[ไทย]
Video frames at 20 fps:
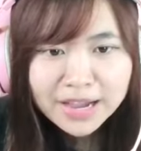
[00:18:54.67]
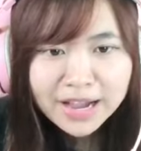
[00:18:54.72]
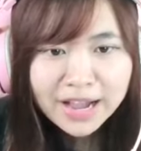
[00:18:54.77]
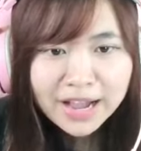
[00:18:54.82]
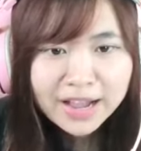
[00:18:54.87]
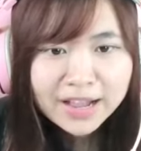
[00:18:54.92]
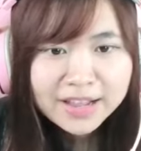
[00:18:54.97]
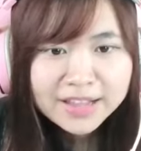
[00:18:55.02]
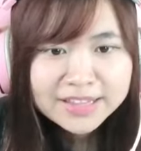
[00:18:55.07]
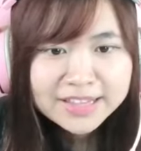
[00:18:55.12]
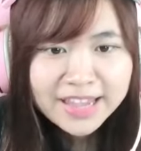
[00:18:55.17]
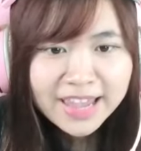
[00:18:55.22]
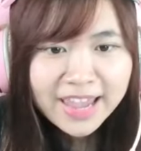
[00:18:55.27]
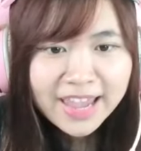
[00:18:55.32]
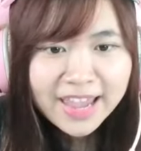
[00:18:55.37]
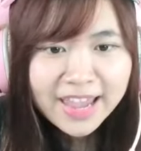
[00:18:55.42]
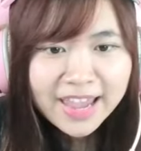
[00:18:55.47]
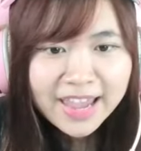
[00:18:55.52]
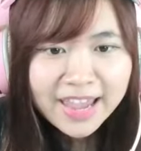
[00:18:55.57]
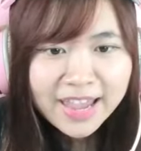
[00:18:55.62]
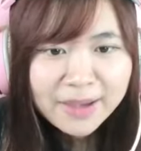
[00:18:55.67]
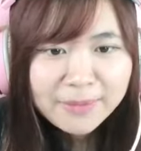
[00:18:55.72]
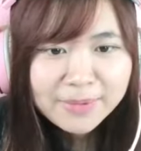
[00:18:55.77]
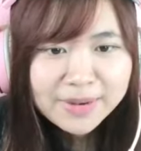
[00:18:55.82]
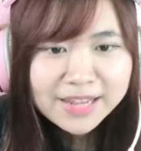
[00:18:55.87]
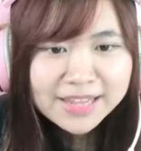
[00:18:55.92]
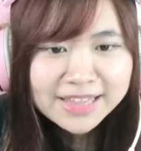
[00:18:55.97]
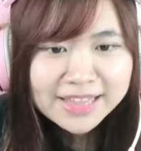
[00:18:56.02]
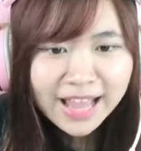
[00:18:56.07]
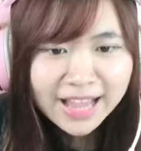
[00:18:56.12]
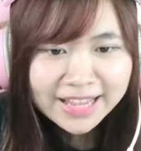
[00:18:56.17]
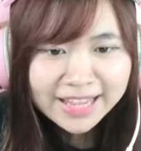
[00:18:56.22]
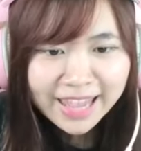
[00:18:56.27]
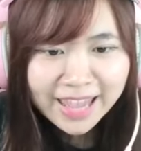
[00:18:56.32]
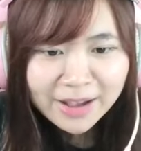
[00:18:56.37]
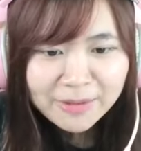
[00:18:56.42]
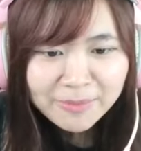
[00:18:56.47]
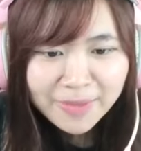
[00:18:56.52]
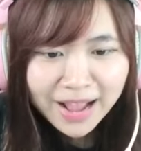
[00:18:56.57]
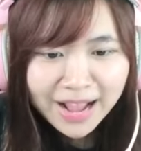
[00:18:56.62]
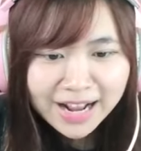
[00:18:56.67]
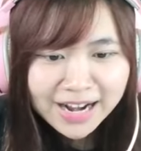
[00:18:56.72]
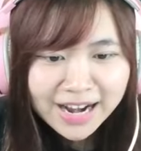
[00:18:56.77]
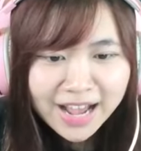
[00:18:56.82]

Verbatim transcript: ค่ะเย่พี่ริต้าเก่งมากเล